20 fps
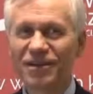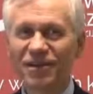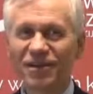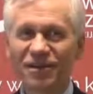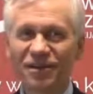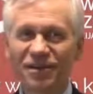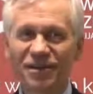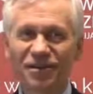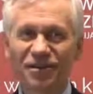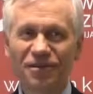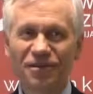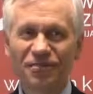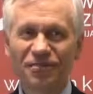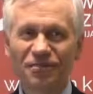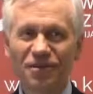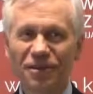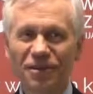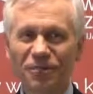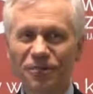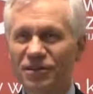y,
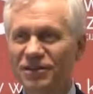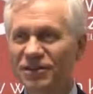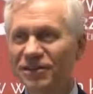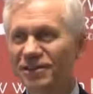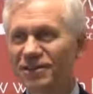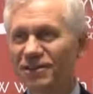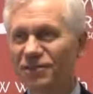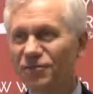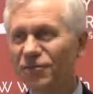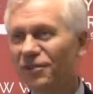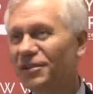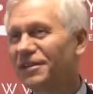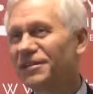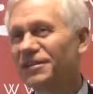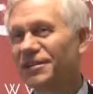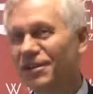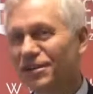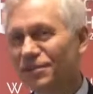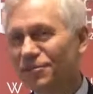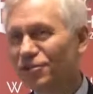pana prezesa Mikke
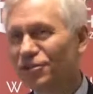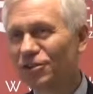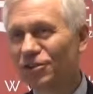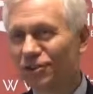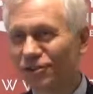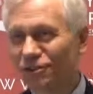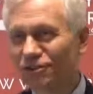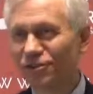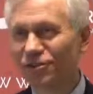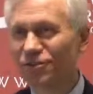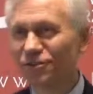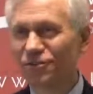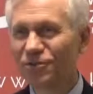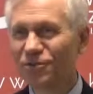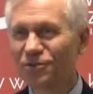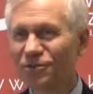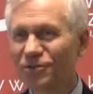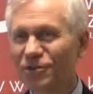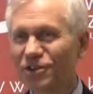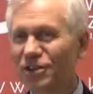znalazłby się ktoś, kto by
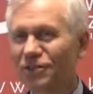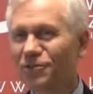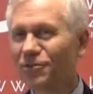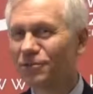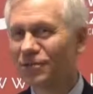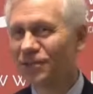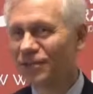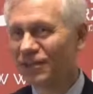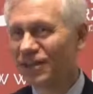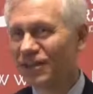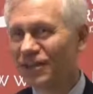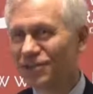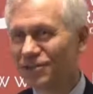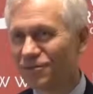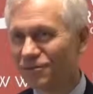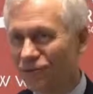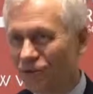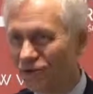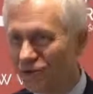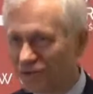ją podejrzewał o
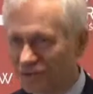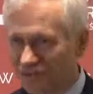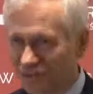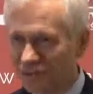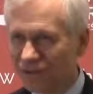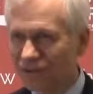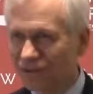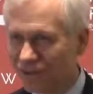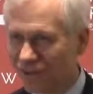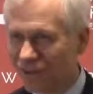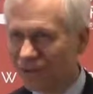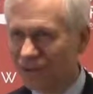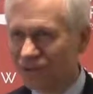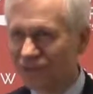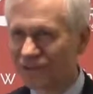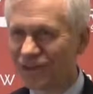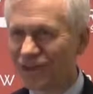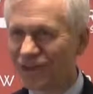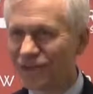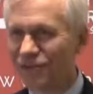socjalizm, bo oni są w stanie
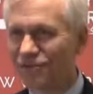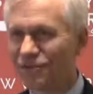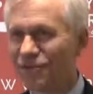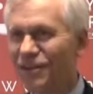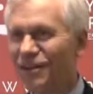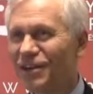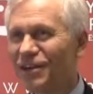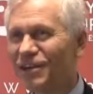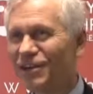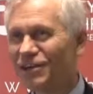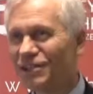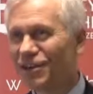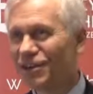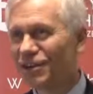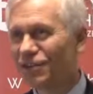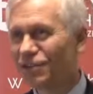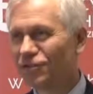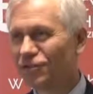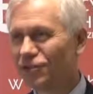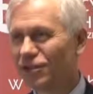socjalizm
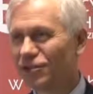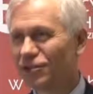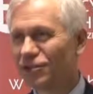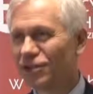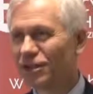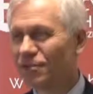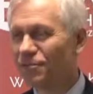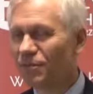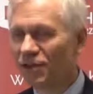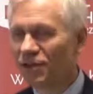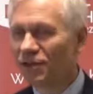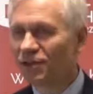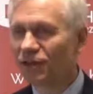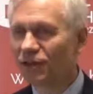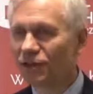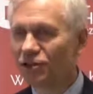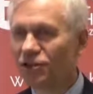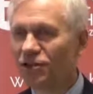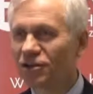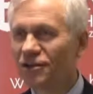znaleźć wszędzie. Ale pani
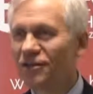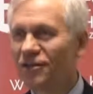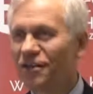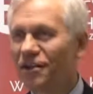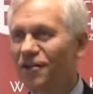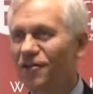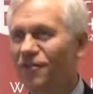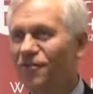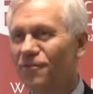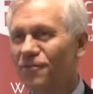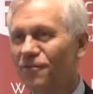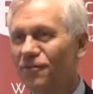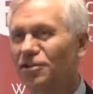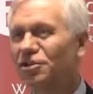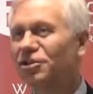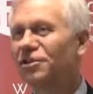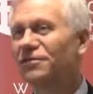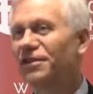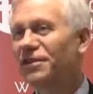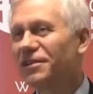Thatcher
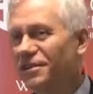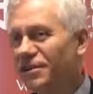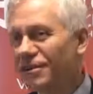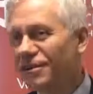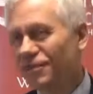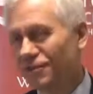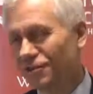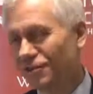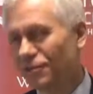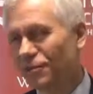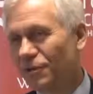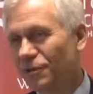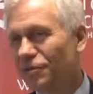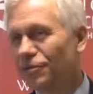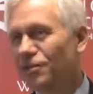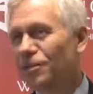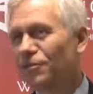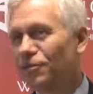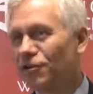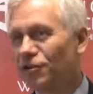właściwie nikt chyba do
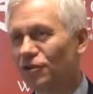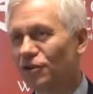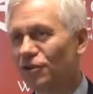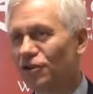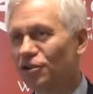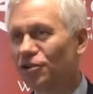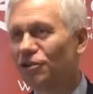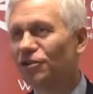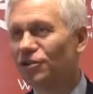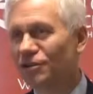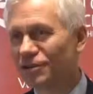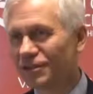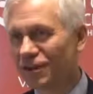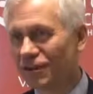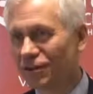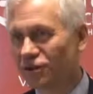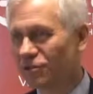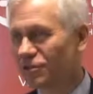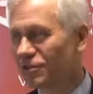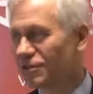tej pory jeszcze nie
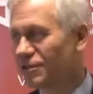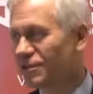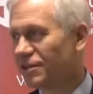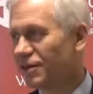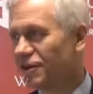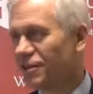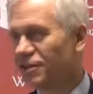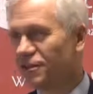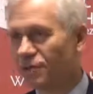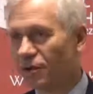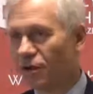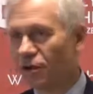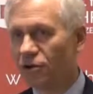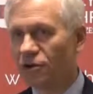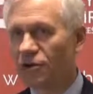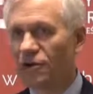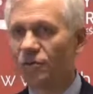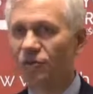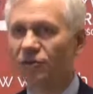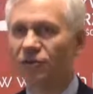oskarżył o socjalizm. A
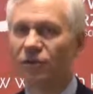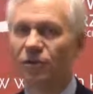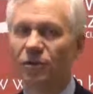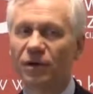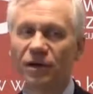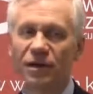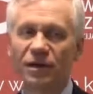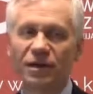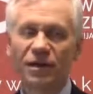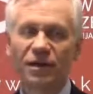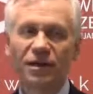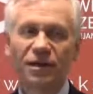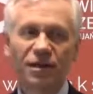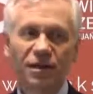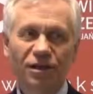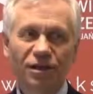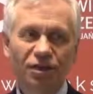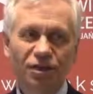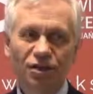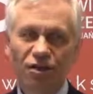ona mówiła,
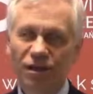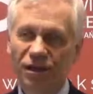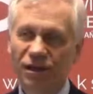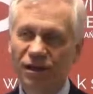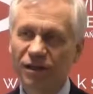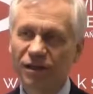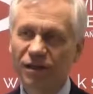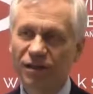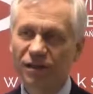że